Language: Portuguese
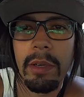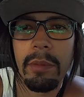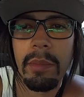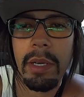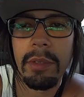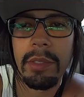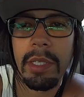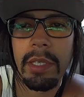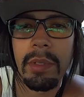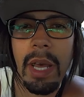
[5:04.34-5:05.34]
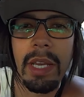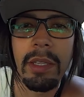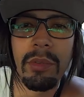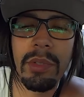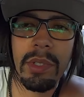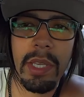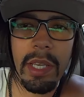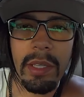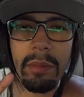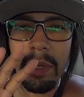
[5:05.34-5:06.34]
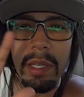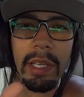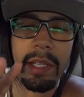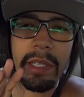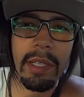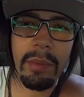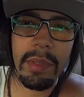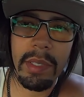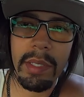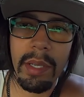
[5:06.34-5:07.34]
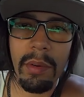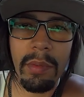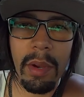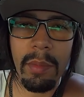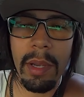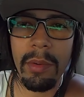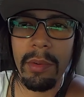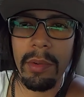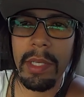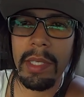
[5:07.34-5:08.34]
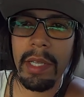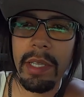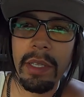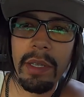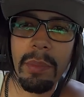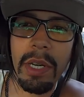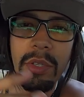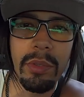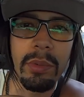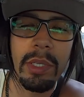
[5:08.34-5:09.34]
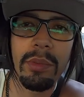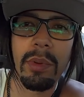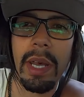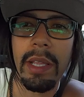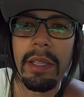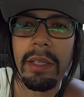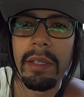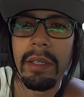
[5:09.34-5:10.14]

Ironbound ali. Ali no centro, ali ainda dá pra se salvar alguma coisa ali. Na parte sul é zoada.